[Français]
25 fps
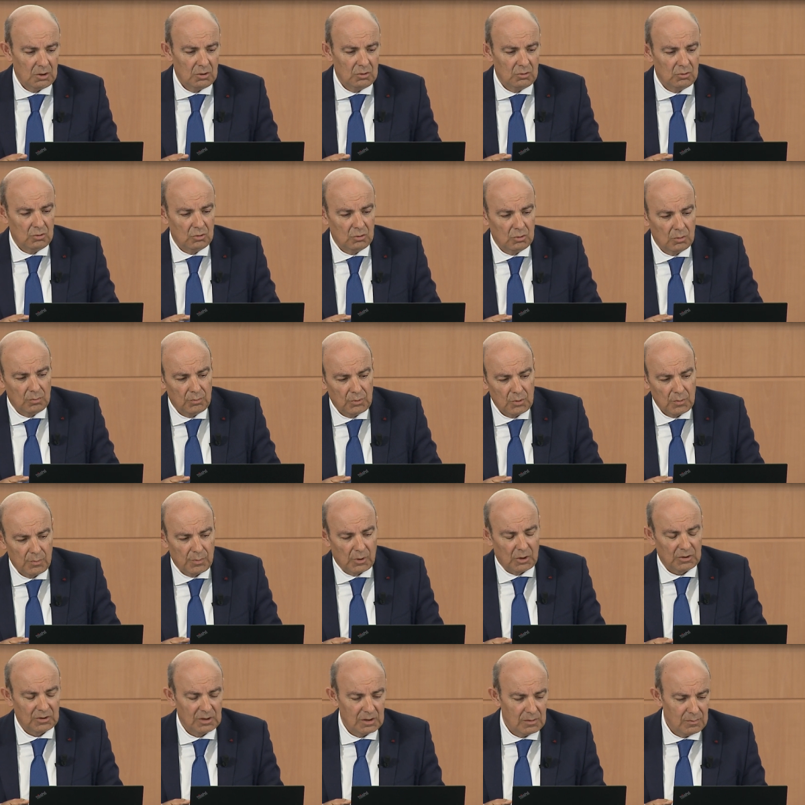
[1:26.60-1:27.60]
de ne plus
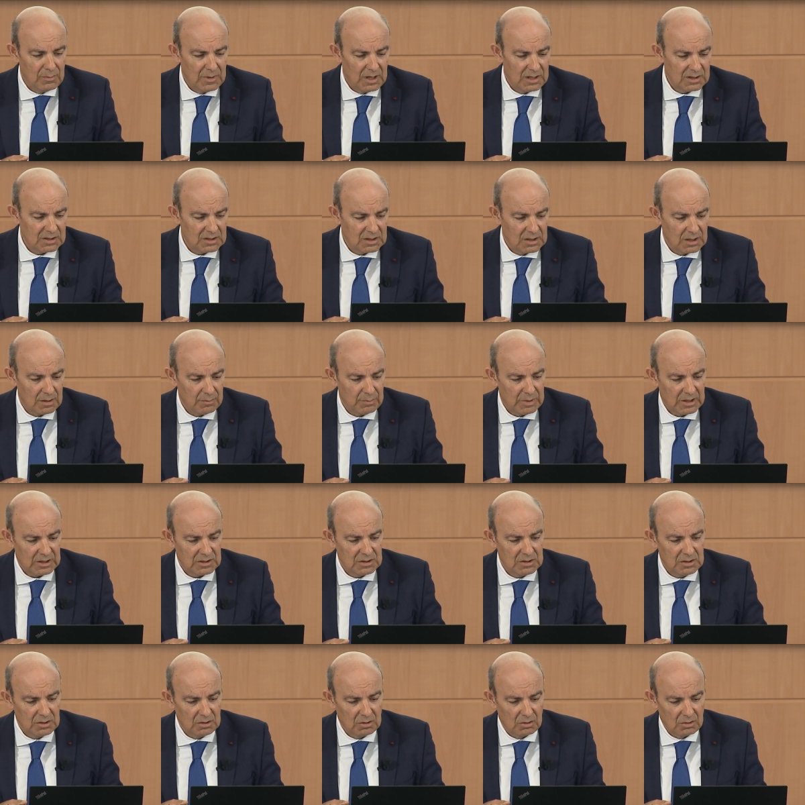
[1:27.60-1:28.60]
porter le masque à
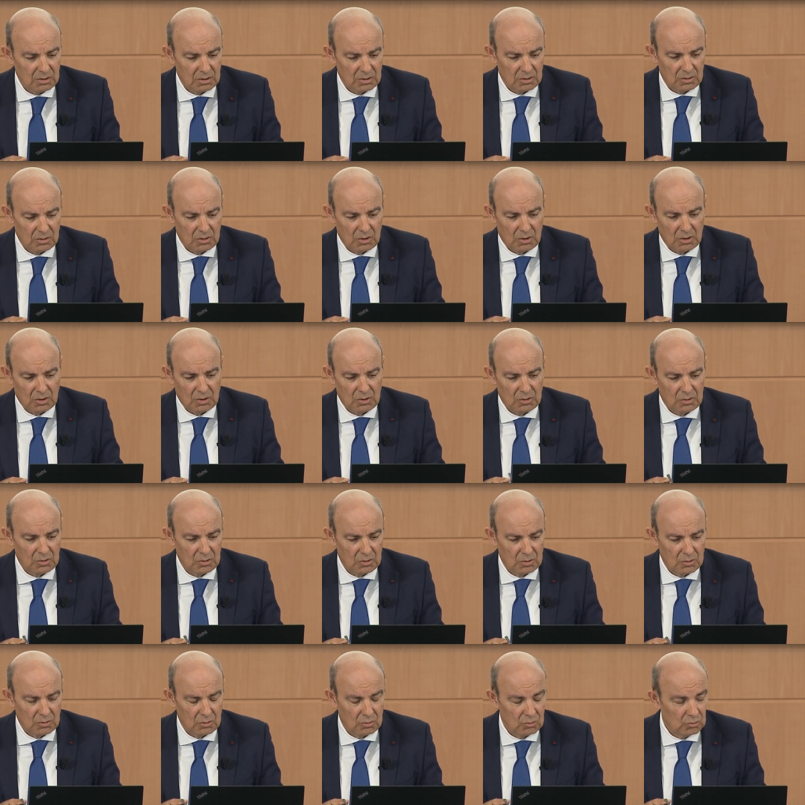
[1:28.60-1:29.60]
partir euh,
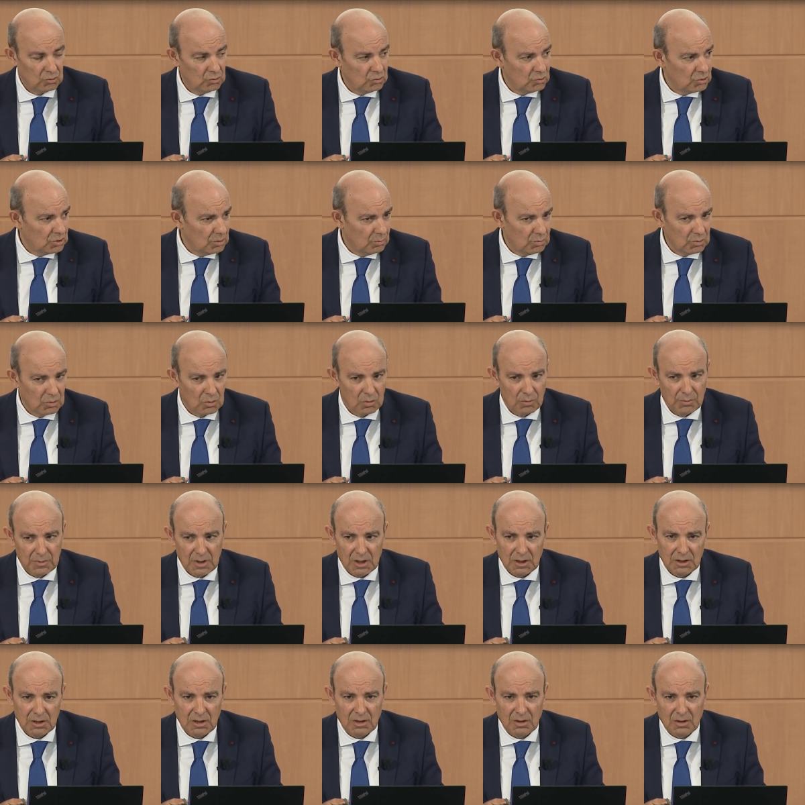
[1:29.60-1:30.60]
de, du je sais plus
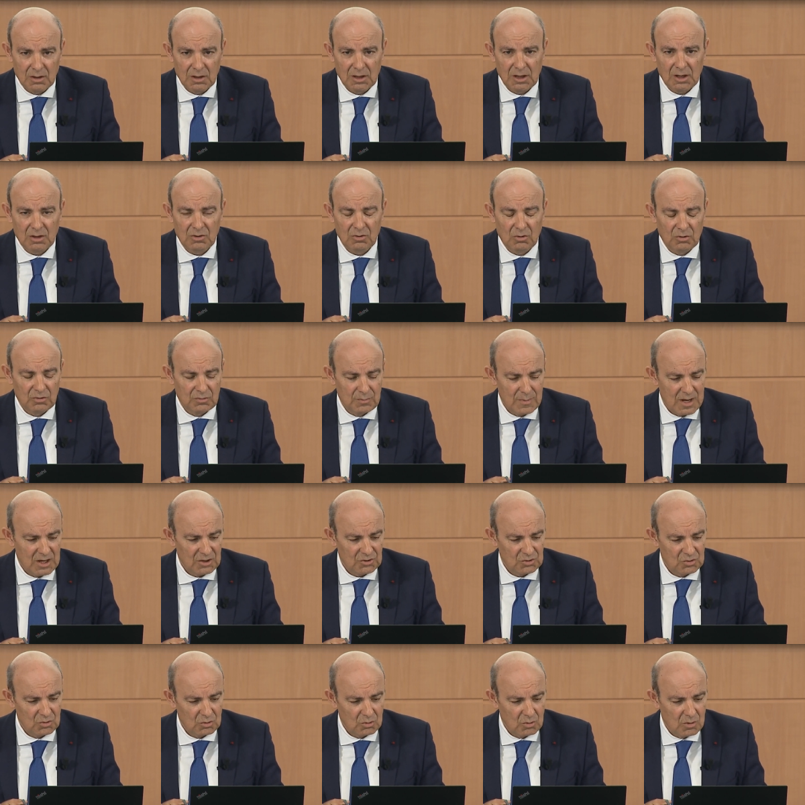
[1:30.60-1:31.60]
combien, 14
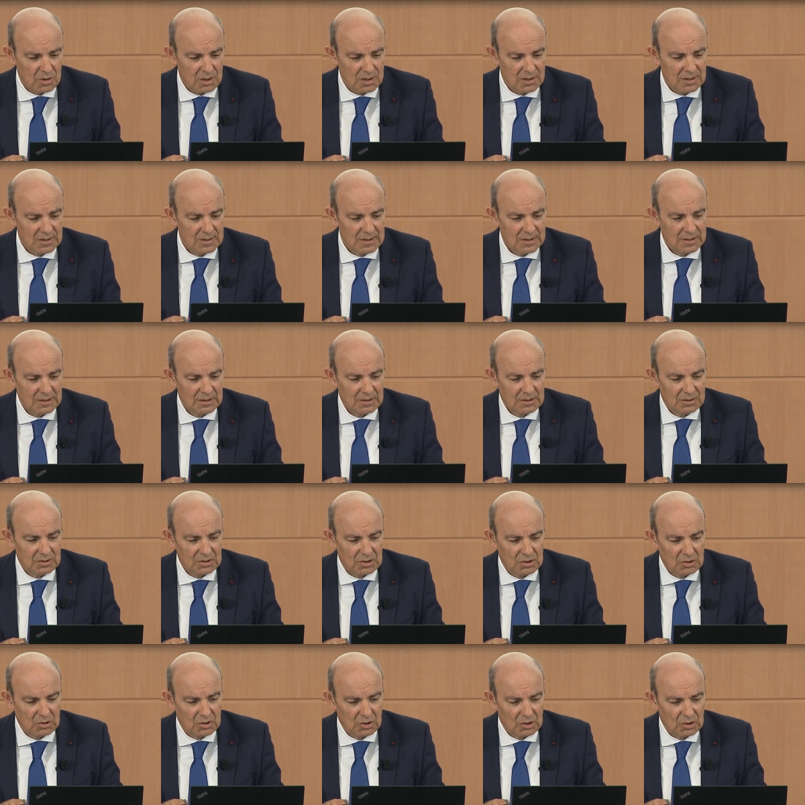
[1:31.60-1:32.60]
mars, je crois,
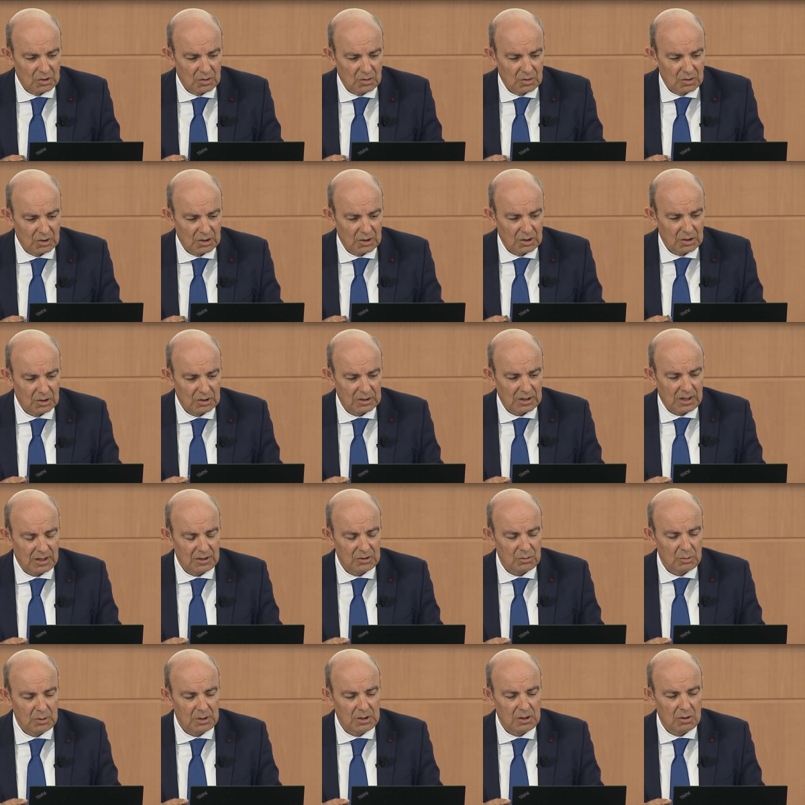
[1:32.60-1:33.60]
ce qui est
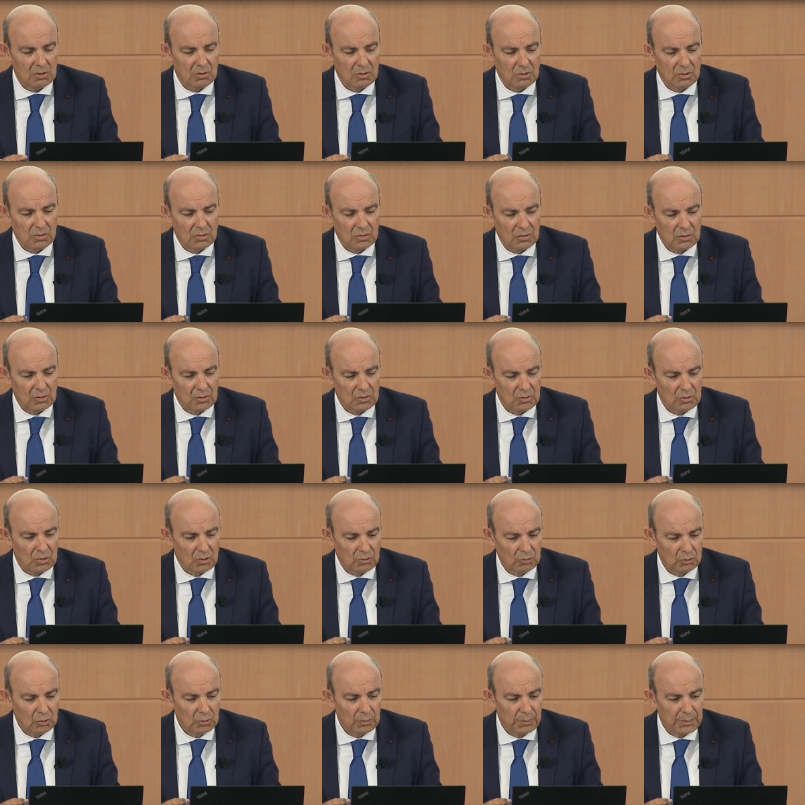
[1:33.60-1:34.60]
traduit euh,
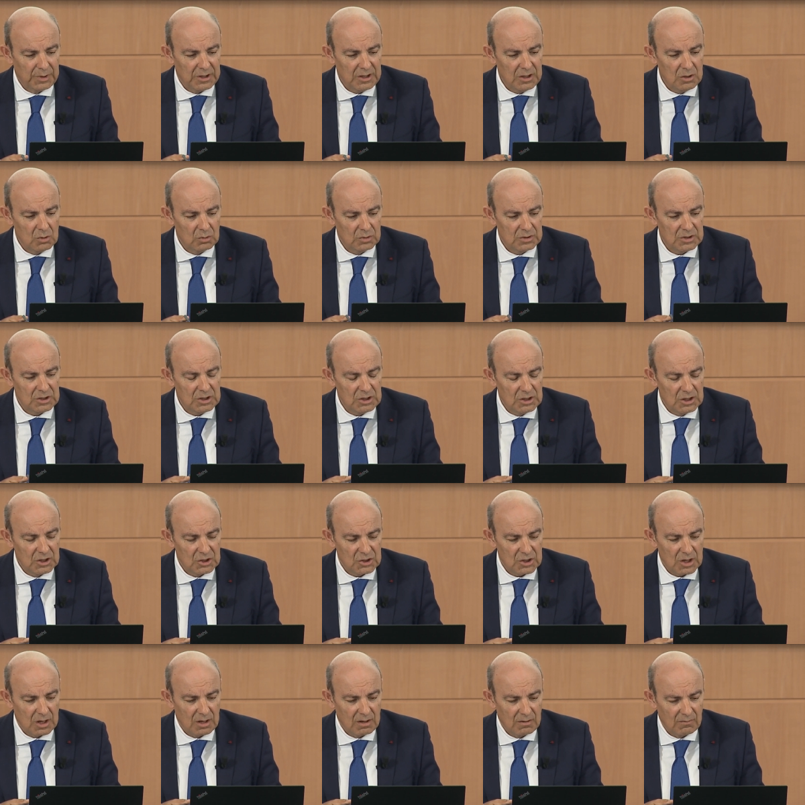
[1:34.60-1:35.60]
dans d'autres pays aussi
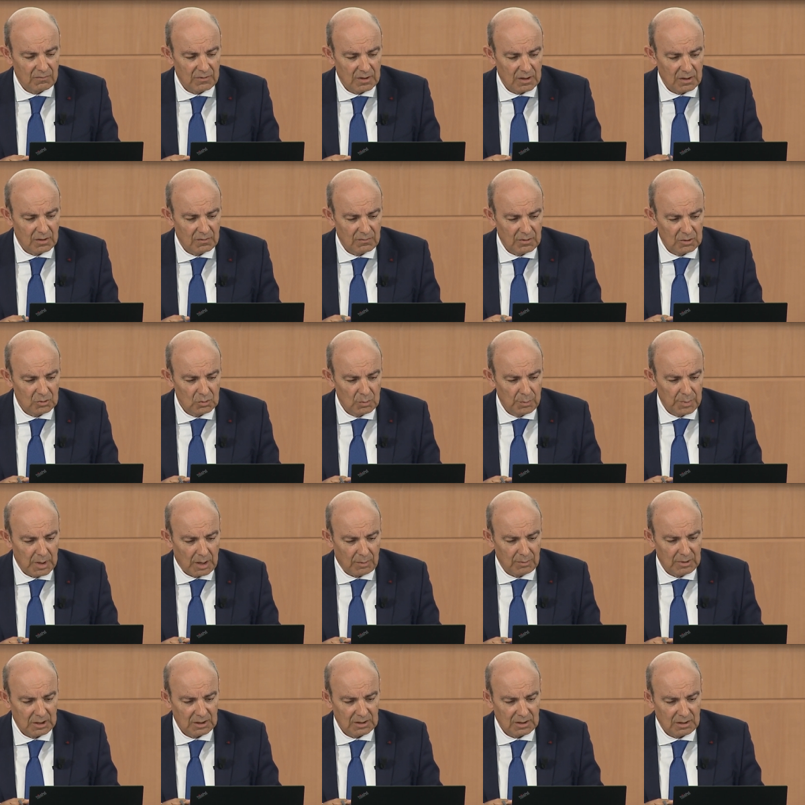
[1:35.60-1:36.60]
déjà, va, nous
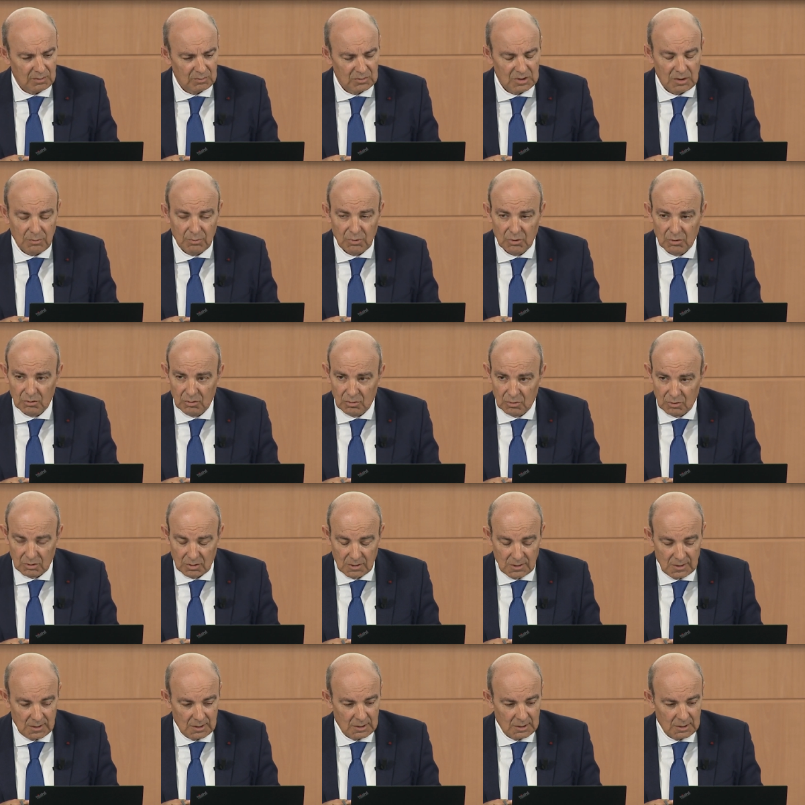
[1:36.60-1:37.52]
permettre un petit peu de